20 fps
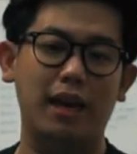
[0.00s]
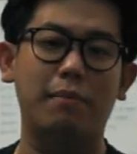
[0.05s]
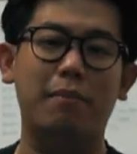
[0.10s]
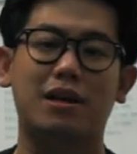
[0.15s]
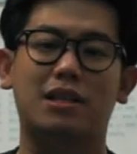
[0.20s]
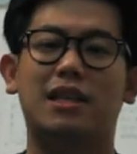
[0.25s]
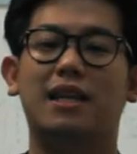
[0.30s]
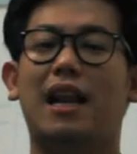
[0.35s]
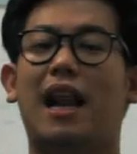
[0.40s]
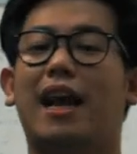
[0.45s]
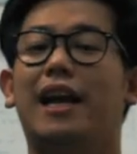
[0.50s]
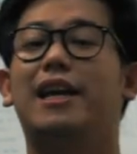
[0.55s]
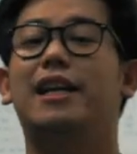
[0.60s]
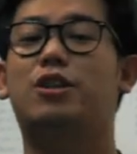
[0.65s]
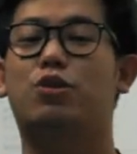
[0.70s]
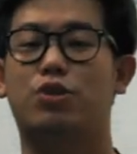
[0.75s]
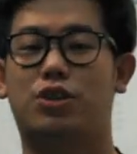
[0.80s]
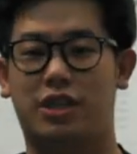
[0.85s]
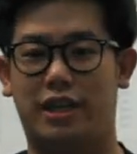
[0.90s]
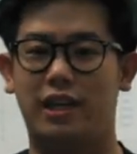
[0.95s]
ini masih lagi
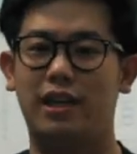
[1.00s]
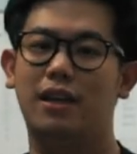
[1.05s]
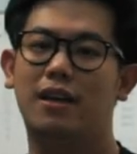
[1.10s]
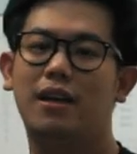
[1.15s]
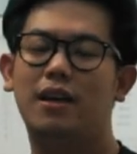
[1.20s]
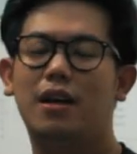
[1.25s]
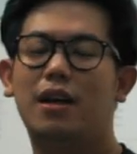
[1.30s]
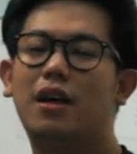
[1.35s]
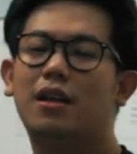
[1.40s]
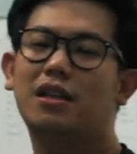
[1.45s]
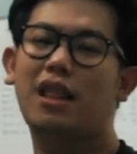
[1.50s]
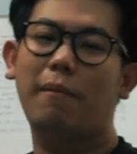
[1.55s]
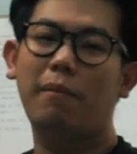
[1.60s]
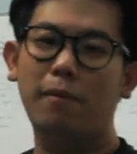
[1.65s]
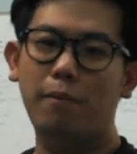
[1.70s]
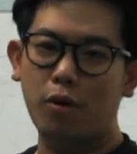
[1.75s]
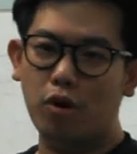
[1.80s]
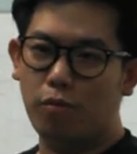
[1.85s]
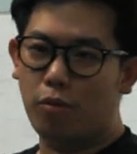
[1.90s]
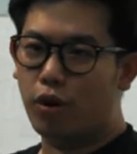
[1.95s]
dicuci.
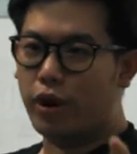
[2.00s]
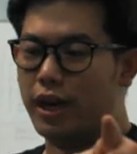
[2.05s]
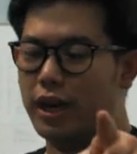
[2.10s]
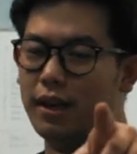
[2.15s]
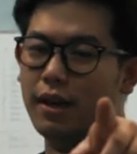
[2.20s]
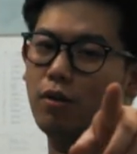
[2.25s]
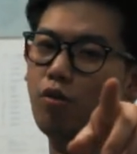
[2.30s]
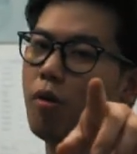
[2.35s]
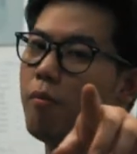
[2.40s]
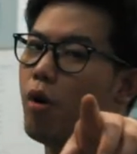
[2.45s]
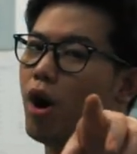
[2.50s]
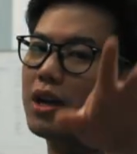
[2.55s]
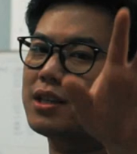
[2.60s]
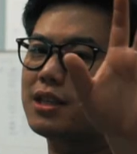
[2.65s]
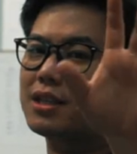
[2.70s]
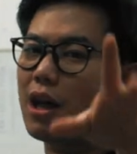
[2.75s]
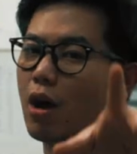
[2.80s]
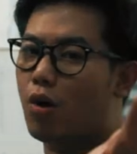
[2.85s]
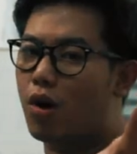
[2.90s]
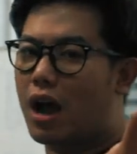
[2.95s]
Tapi berhubung ini gue mau
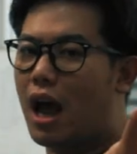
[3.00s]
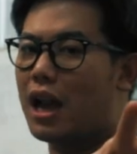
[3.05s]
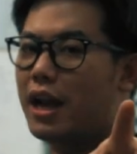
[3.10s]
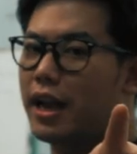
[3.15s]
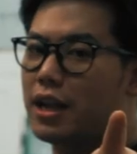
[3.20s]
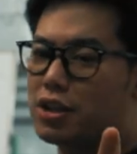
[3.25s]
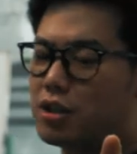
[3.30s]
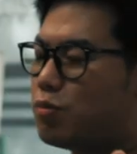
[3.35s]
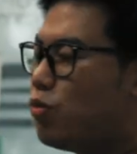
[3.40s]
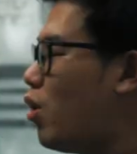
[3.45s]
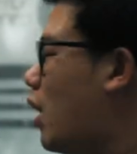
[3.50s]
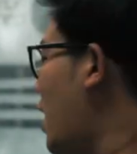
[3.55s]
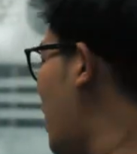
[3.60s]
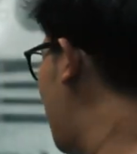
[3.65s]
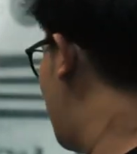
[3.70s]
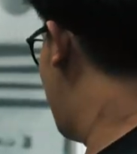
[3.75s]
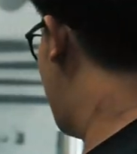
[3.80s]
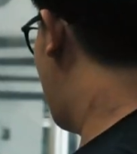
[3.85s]
ngasih tahu ke kalian semua